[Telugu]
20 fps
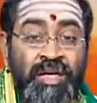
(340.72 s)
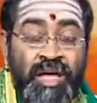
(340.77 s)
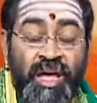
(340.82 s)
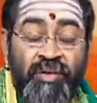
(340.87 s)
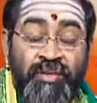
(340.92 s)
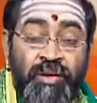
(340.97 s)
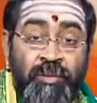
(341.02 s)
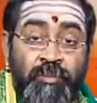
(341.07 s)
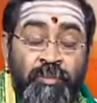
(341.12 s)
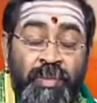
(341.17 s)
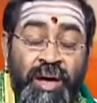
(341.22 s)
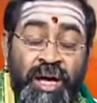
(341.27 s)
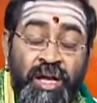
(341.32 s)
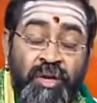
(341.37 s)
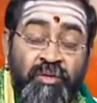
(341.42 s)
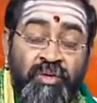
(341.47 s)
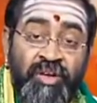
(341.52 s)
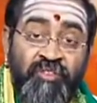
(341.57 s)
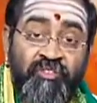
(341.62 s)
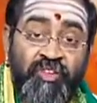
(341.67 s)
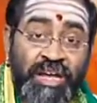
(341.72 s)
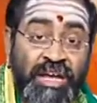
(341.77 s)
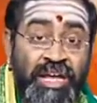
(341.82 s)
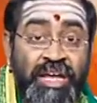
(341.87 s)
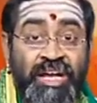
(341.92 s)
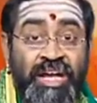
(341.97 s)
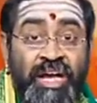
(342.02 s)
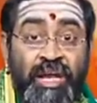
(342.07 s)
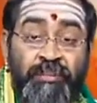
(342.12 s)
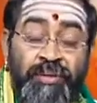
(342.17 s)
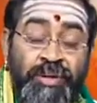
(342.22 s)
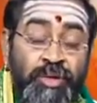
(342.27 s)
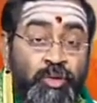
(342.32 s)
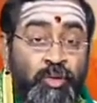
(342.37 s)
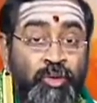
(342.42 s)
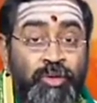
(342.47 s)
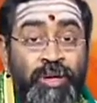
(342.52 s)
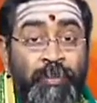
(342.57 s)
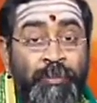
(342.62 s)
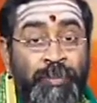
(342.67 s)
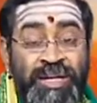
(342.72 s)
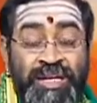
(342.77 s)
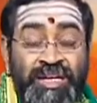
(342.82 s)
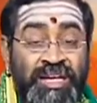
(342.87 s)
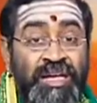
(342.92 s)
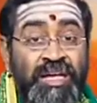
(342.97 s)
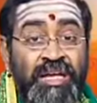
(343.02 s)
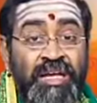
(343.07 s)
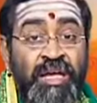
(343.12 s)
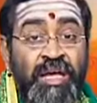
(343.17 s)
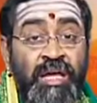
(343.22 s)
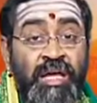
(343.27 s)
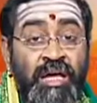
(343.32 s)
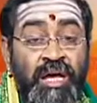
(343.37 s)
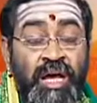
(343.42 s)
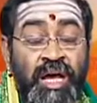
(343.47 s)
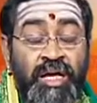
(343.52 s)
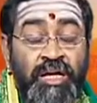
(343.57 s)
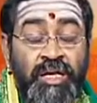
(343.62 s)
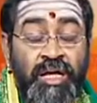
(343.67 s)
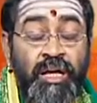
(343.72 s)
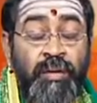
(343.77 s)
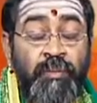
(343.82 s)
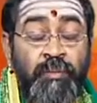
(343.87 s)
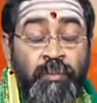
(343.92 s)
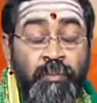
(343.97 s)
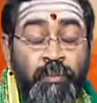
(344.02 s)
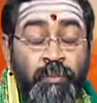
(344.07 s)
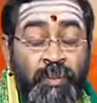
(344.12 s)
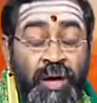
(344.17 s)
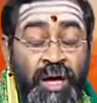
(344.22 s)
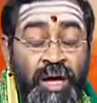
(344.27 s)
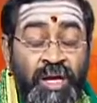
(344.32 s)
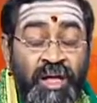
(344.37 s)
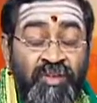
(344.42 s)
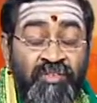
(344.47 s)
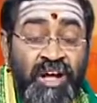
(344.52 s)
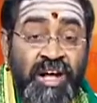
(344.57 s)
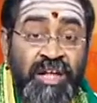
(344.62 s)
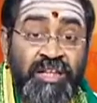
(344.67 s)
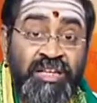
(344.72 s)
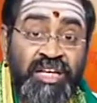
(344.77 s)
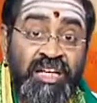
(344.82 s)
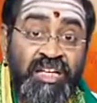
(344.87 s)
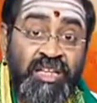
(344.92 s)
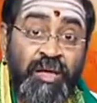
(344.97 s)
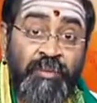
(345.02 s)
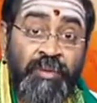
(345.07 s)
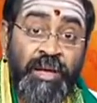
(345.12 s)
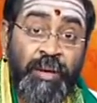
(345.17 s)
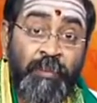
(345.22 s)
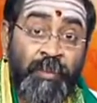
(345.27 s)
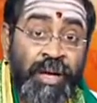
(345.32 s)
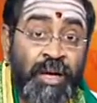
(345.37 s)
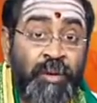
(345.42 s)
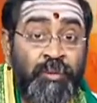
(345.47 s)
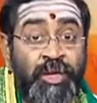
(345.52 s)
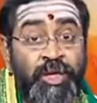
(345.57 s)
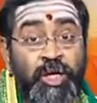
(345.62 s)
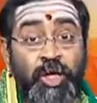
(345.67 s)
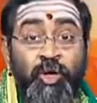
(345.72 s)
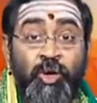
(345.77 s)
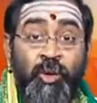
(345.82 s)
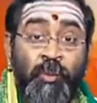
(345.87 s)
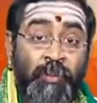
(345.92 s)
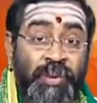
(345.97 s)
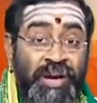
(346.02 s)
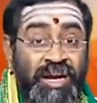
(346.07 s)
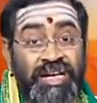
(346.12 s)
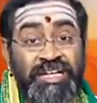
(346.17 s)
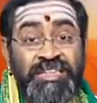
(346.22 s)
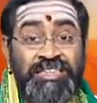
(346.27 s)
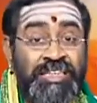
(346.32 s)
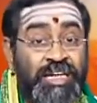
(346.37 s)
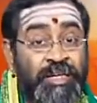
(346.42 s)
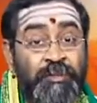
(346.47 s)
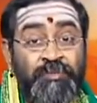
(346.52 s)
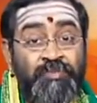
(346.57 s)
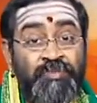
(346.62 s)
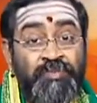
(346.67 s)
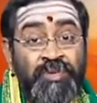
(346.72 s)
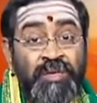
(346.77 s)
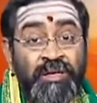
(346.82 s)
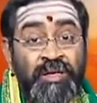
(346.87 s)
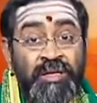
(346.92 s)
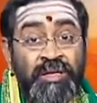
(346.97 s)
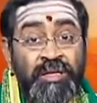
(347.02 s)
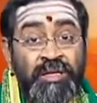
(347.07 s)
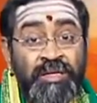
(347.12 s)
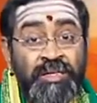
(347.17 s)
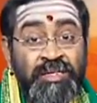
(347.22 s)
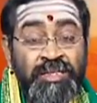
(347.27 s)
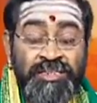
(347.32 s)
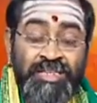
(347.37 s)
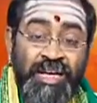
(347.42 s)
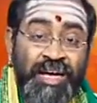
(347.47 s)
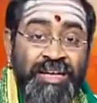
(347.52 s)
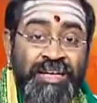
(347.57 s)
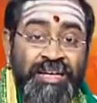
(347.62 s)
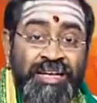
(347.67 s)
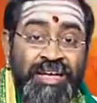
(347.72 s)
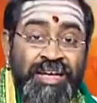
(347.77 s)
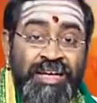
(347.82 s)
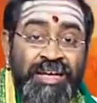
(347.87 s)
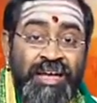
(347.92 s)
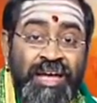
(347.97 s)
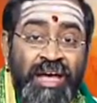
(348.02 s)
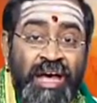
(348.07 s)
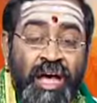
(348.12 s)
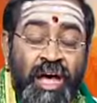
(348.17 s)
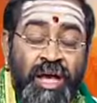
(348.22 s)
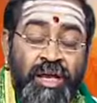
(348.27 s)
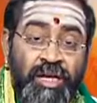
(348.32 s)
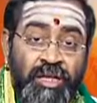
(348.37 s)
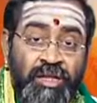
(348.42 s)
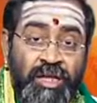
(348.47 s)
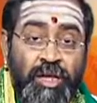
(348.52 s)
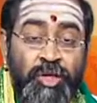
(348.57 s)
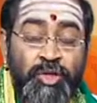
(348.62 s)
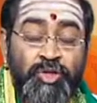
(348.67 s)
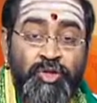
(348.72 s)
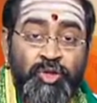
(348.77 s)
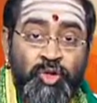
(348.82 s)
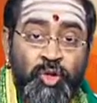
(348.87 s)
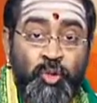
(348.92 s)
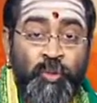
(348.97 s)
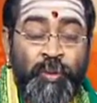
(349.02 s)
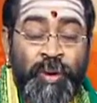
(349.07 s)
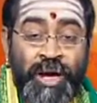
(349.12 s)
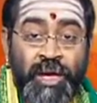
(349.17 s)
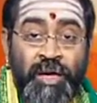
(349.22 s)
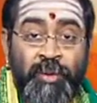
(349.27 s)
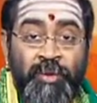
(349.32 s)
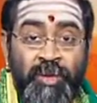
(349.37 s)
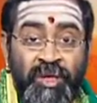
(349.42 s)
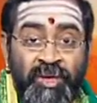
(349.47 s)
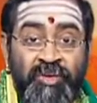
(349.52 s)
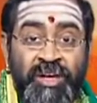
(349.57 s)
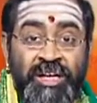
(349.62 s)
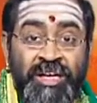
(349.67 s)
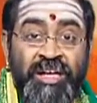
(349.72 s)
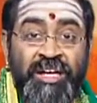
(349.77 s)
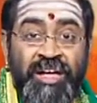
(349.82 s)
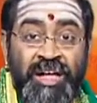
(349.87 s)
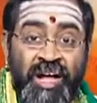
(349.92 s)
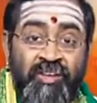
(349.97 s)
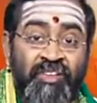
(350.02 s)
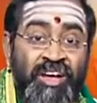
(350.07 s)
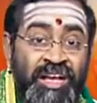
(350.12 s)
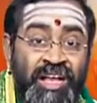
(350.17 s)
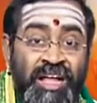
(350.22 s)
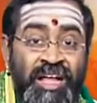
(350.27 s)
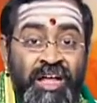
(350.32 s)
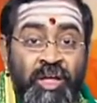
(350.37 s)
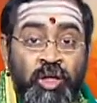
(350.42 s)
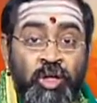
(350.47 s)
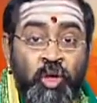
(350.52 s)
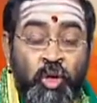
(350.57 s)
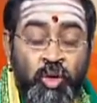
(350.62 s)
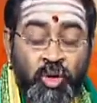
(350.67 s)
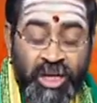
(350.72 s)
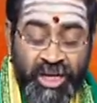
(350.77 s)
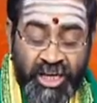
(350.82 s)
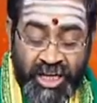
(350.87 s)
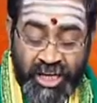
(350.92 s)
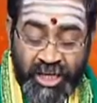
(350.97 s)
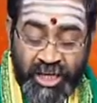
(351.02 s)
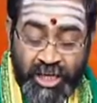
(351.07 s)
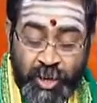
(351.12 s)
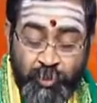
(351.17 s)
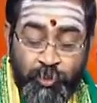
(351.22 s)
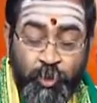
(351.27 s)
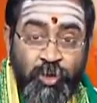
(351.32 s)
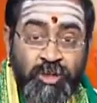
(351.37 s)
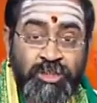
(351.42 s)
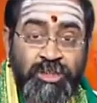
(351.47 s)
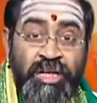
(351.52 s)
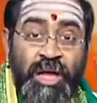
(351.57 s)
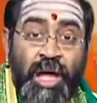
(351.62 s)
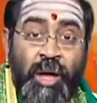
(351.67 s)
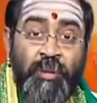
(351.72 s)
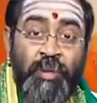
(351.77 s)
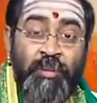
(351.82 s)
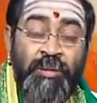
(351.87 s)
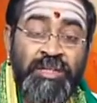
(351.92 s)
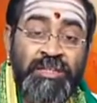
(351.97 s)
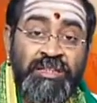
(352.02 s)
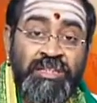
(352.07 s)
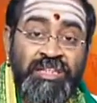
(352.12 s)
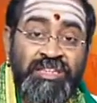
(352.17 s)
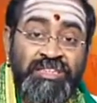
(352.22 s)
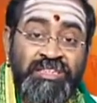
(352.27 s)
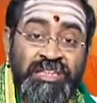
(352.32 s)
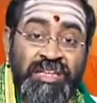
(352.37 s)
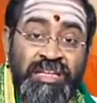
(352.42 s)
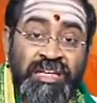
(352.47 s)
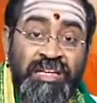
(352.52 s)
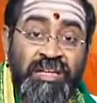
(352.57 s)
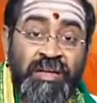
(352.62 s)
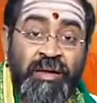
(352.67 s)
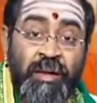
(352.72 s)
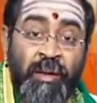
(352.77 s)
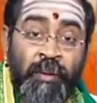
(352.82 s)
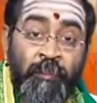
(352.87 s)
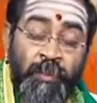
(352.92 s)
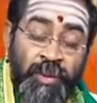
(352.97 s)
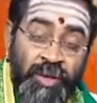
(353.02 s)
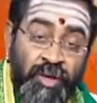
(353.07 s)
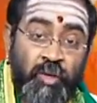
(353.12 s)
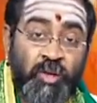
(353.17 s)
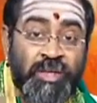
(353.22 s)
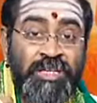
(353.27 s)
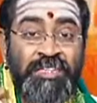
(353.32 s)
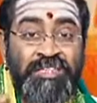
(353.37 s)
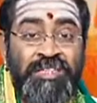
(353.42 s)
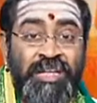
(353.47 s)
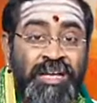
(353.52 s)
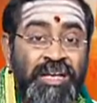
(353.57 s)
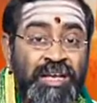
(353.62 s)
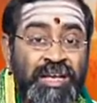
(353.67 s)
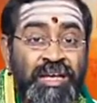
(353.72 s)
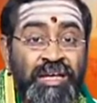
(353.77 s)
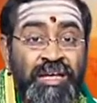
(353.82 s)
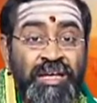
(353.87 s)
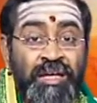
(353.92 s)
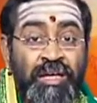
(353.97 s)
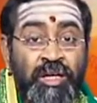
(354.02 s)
కేవలం మానవుడి వలె కనబడుతూ ఉన్నప్పటికీ ఆయన మానవాతీతమైన మహిమలు ఎన్నో ప్రకటించాడు నిజానికి ఆయనకు ధనుస్సు బాణములు ఇవన్నీ కావాలా ఒక గరిక పోచను అభిమంత్రించి ప్రయోగిస్తేనే